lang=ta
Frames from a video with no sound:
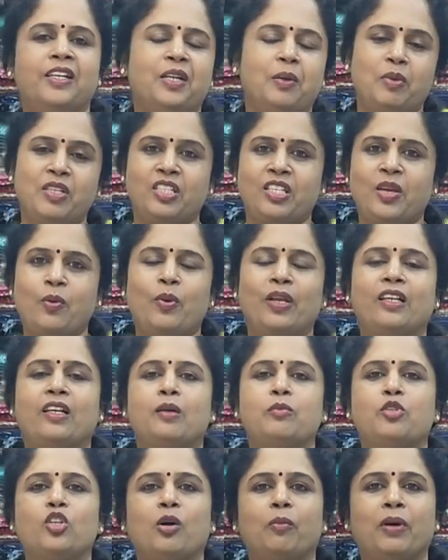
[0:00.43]
நமஸ்தே
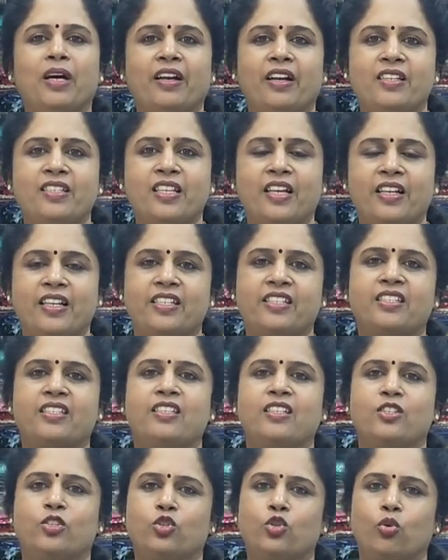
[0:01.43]
வெல்கம் டு அம்பாரா சாரீஸ்
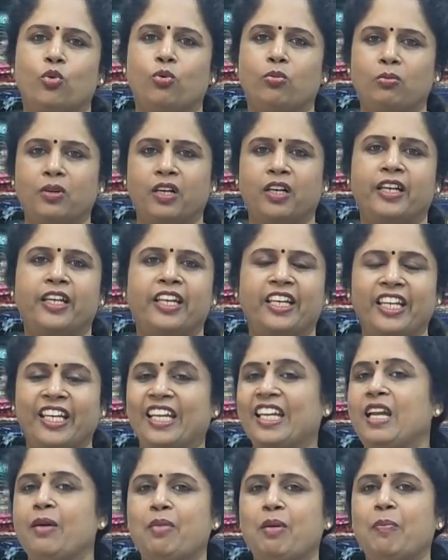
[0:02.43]
ஸோ
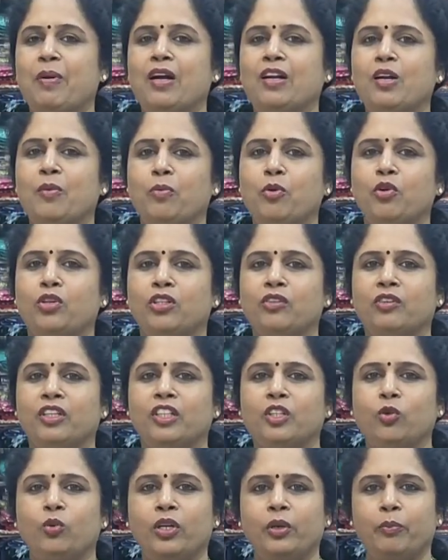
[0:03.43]
இன்னைக்கு நம்ம பார்க்க போறது
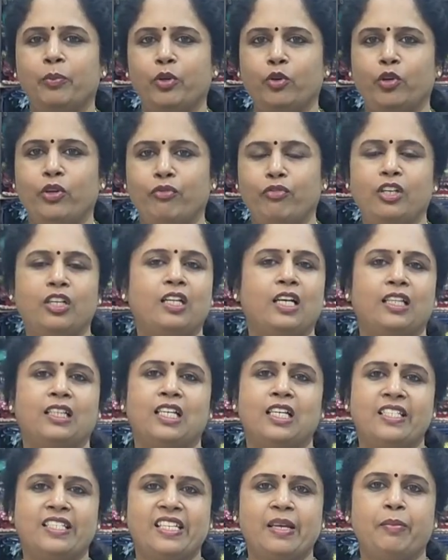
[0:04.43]
வந்து ஒரு பியூட்டிஃபுல்
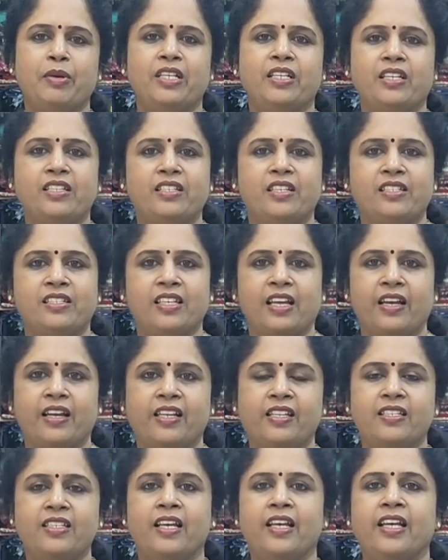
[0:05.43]
கதான் செமி டசர்
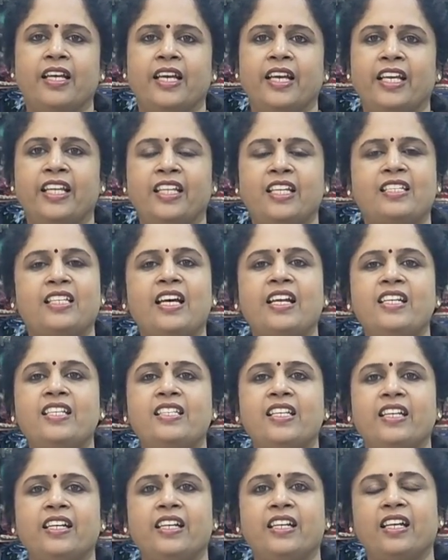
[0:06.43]
சாரீஸ் இந்த
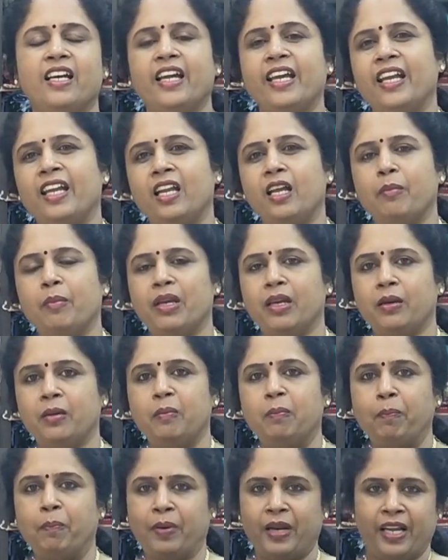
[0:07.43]
சாரீஸ் என்னன்னா எல்லாமே
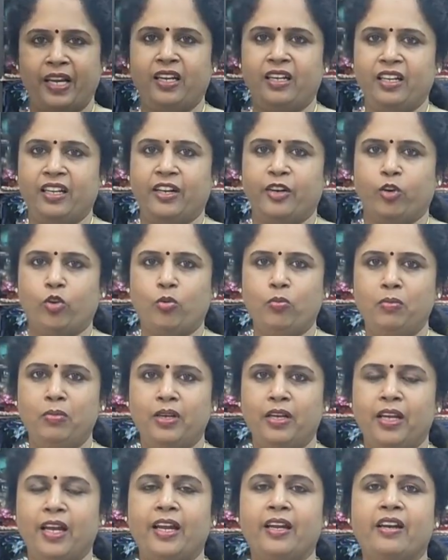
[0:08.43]
பிளெயினில் இருக்கும்
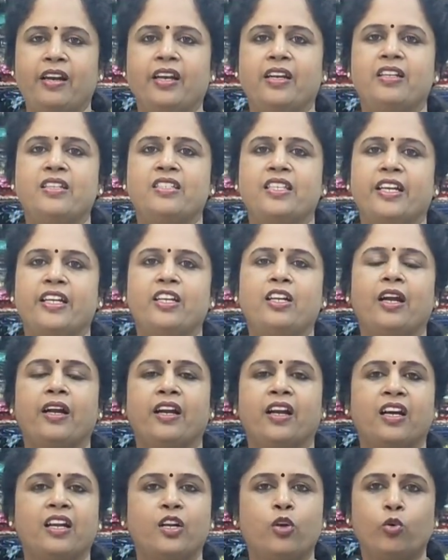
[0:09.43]
அண்ட் ரெண்டு சைடு
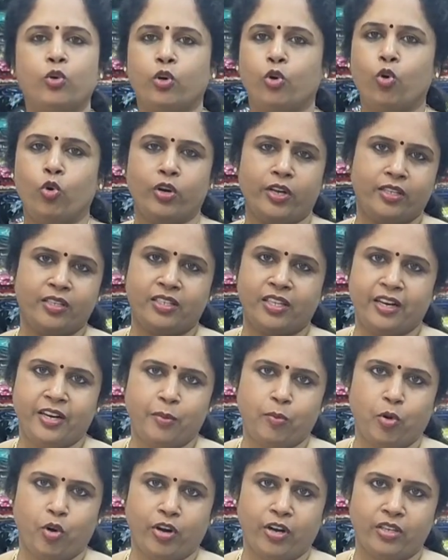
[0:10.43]
அழகான ஒரு கோல்டன்
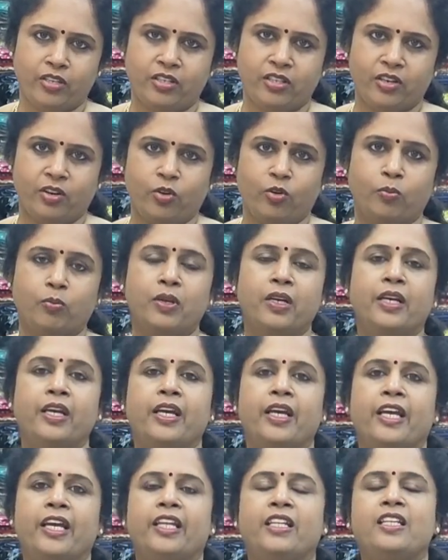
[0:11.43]
சாரீ பார்டர்ஸ் இருக்கும்
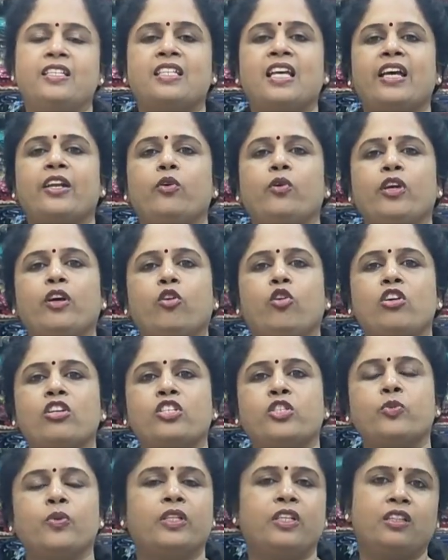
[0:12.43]
இந்த சாரியோட
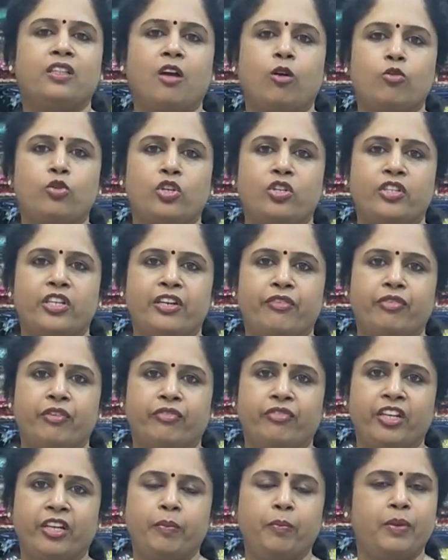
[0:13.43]
காஸ்ட் வந்து தௌசண்ட் த்ரீ
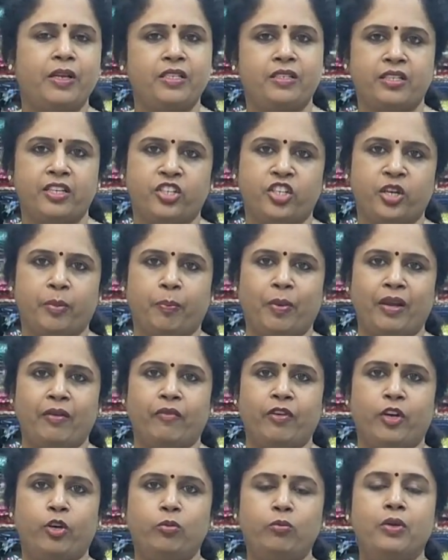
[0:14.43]
ஃபிஃப்டி ப்ளஸ் ஷிப்பிங்
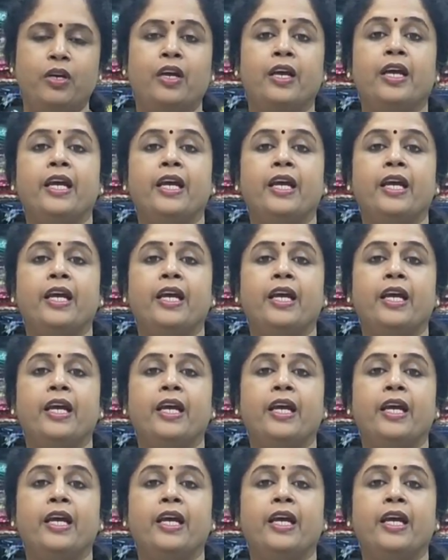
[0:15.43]
வரும்